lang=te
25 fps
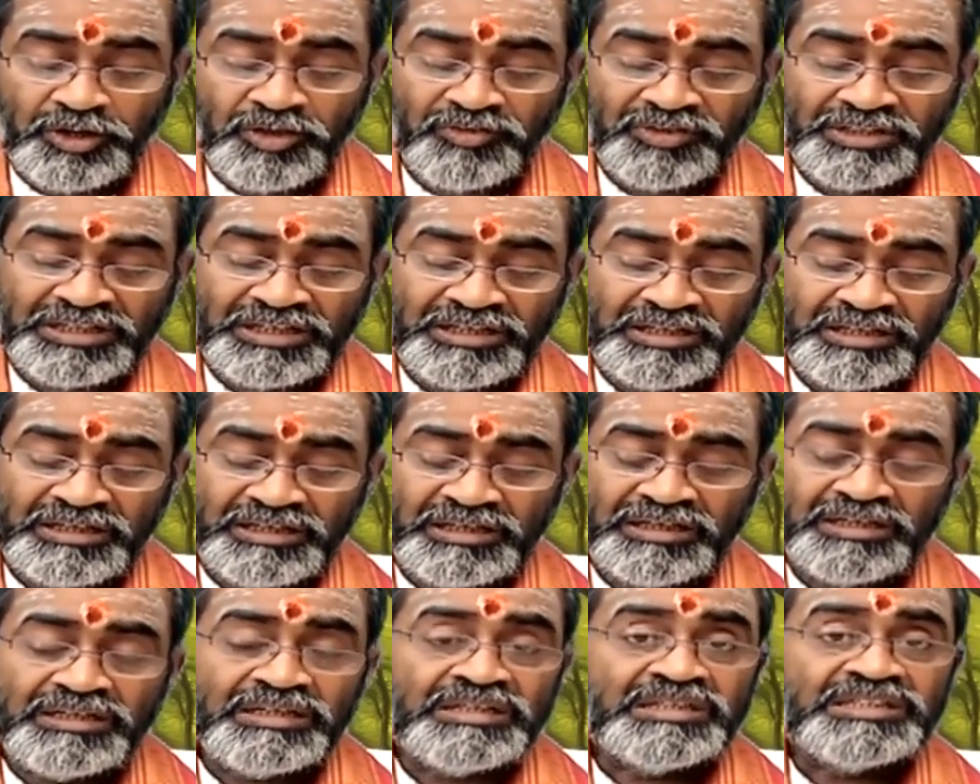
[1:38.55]

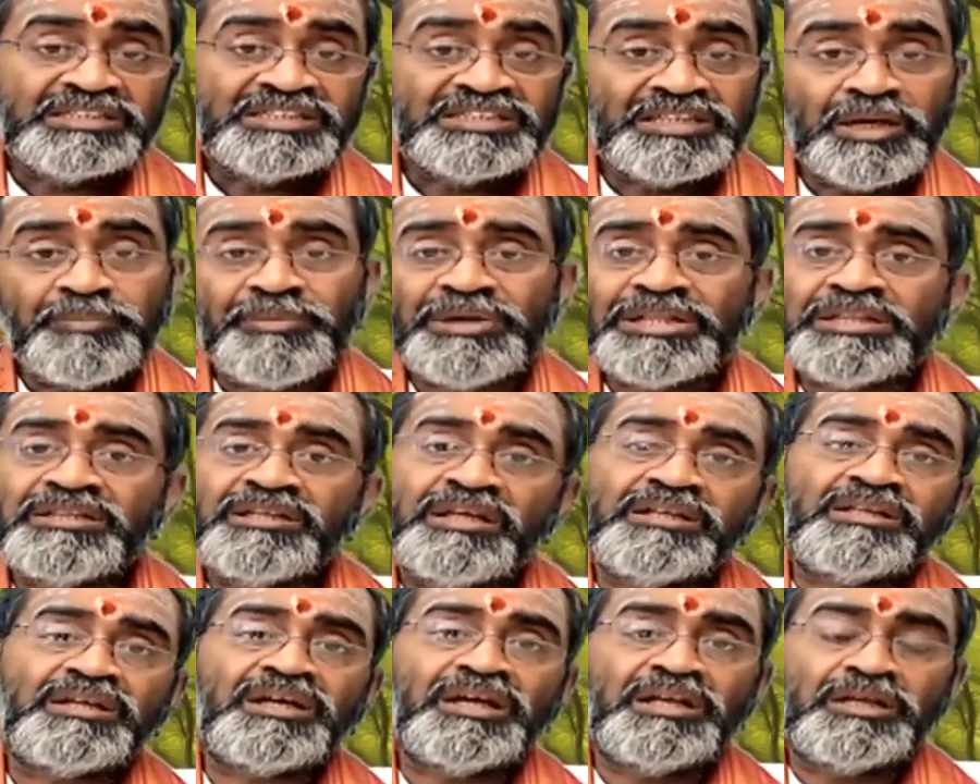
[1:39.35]
రెండవది
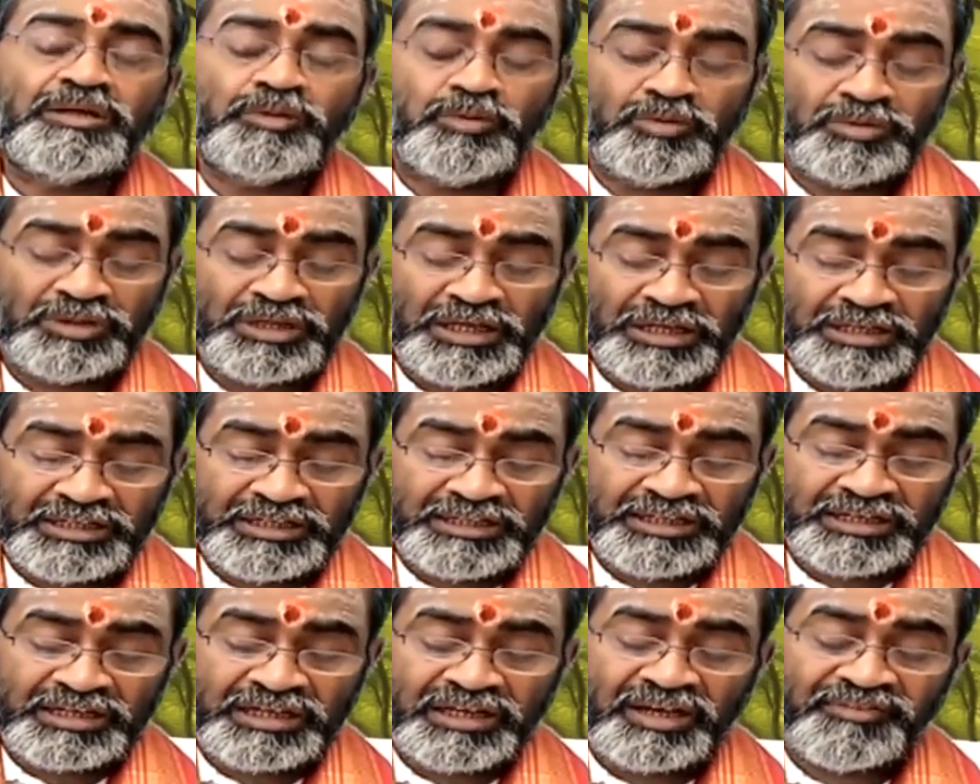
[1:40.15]
సమర్థత కలిగి
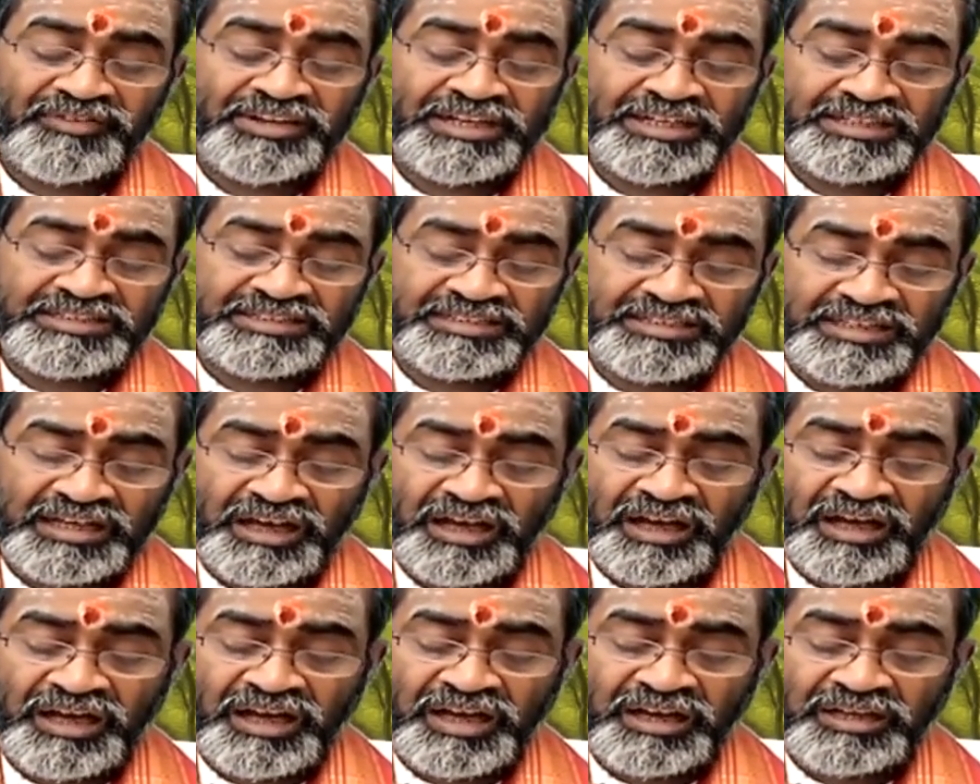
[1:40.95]
ఉండాలి అది
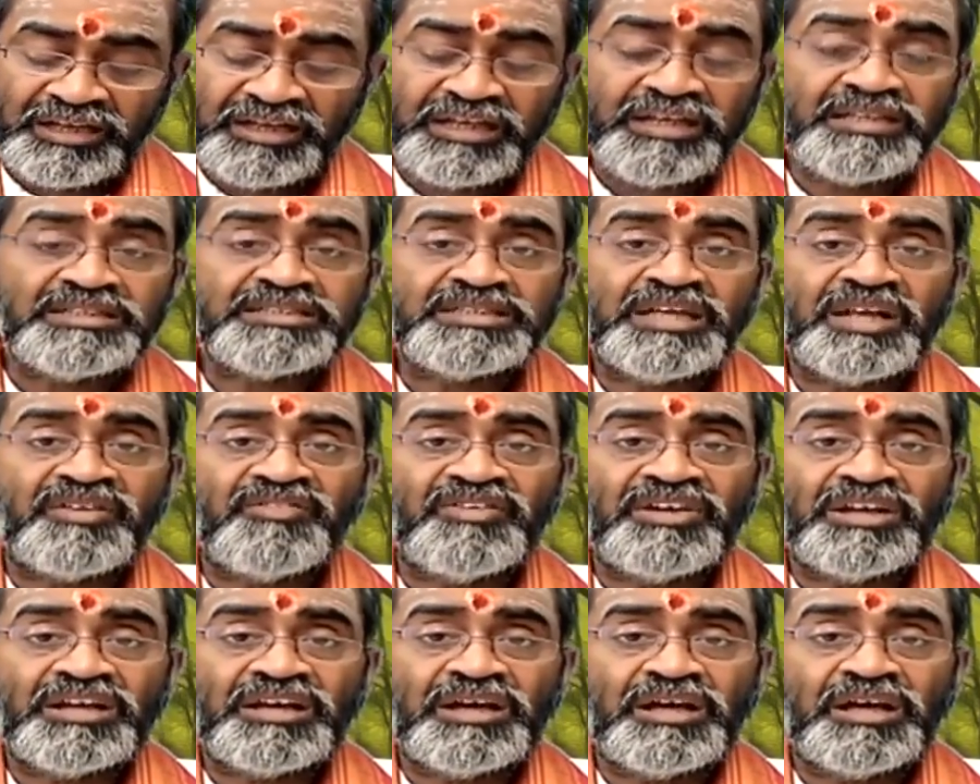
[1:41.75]
క్రమణస్య అంటే
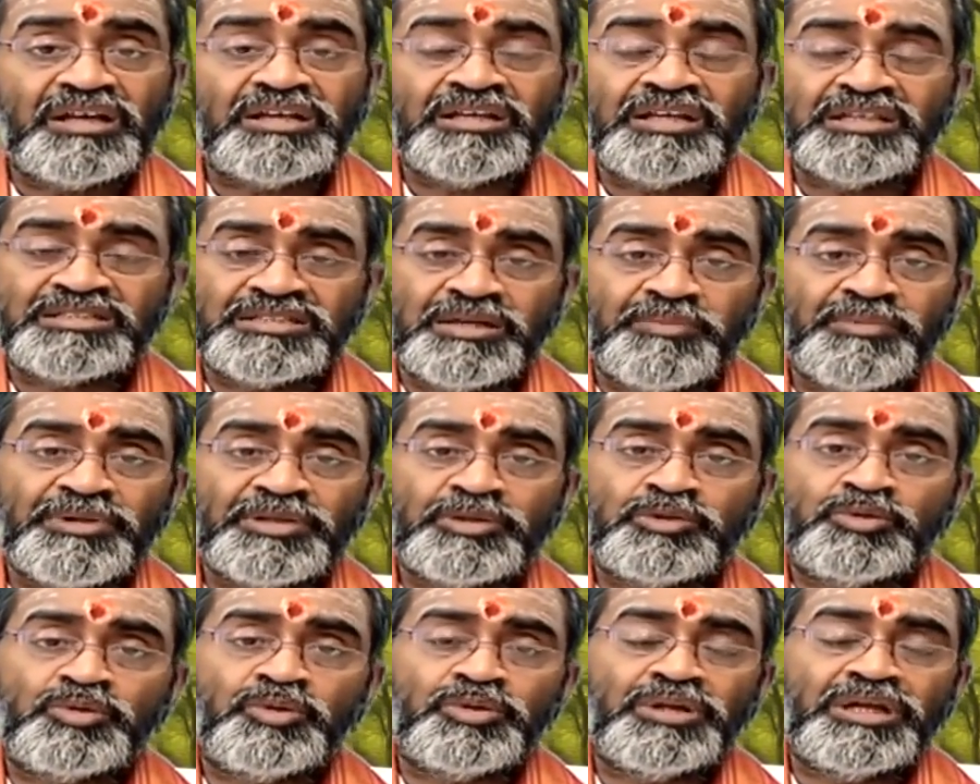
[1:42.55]
సర్వకార్య
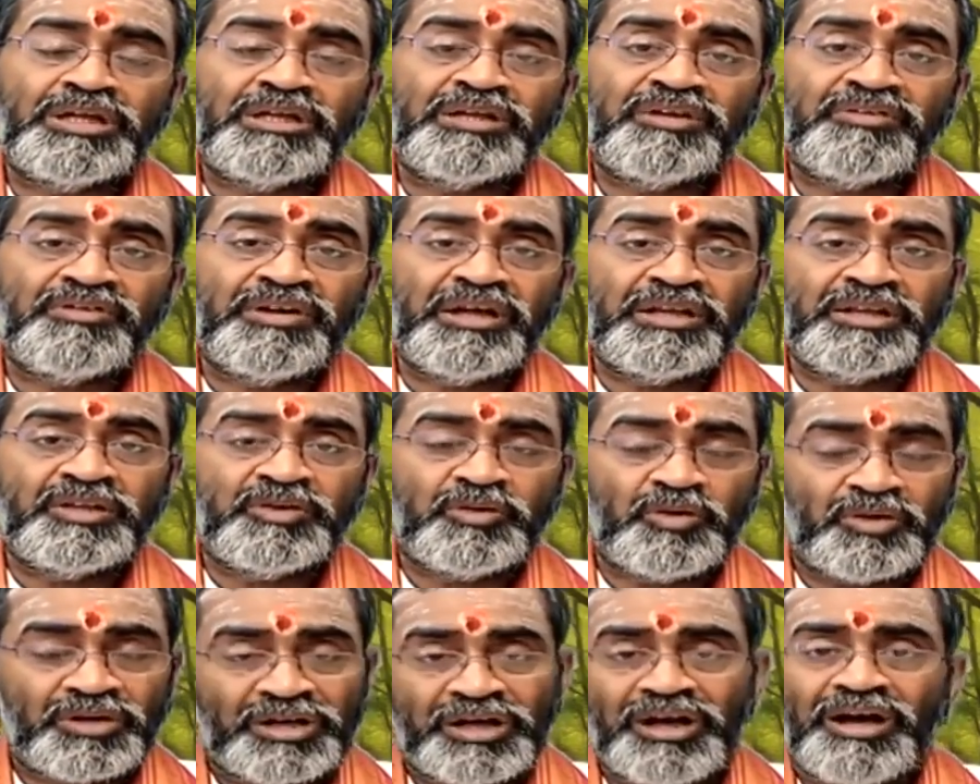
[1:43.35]
సమర్థుడైన
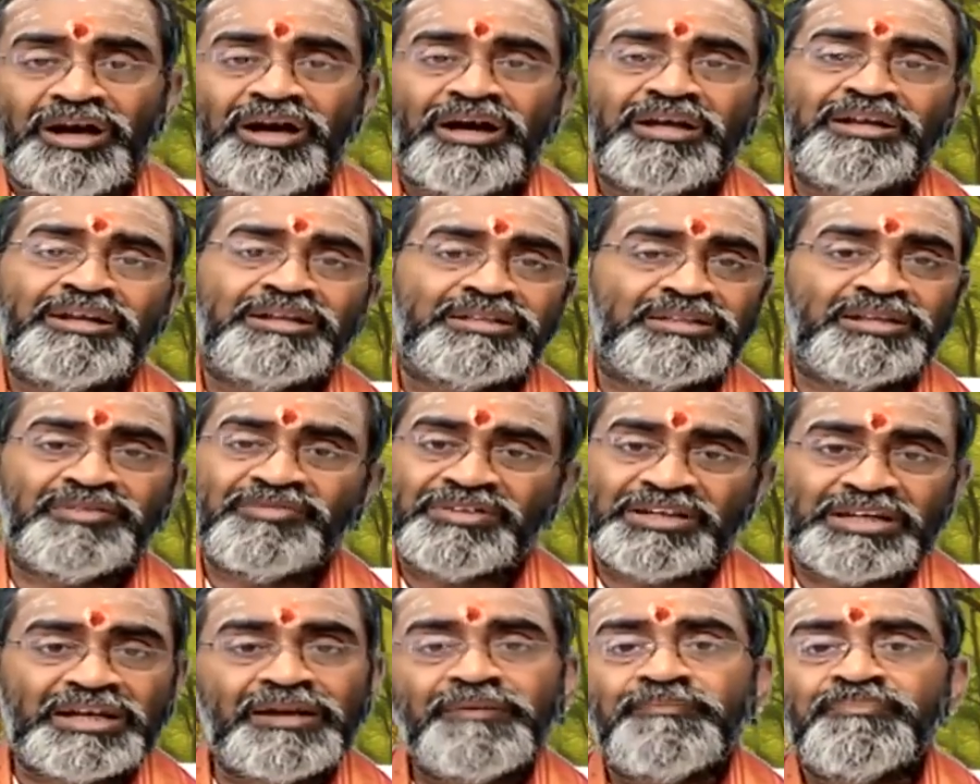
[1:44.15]
వాని యొక్క అని
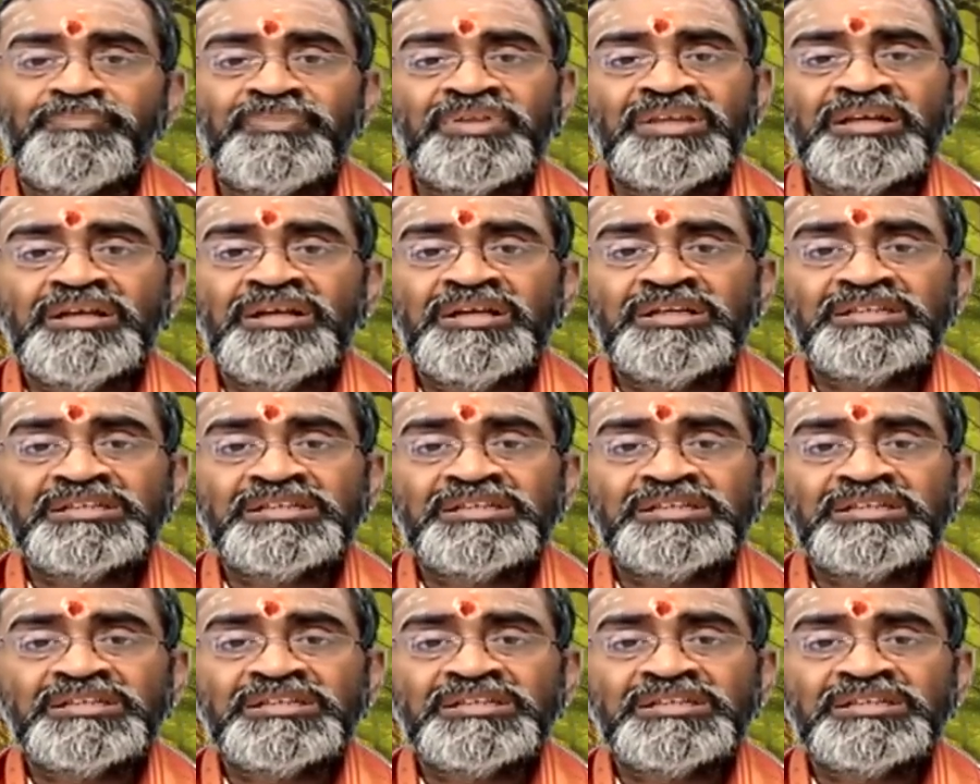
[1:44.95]
అర్థం ఇక్కడ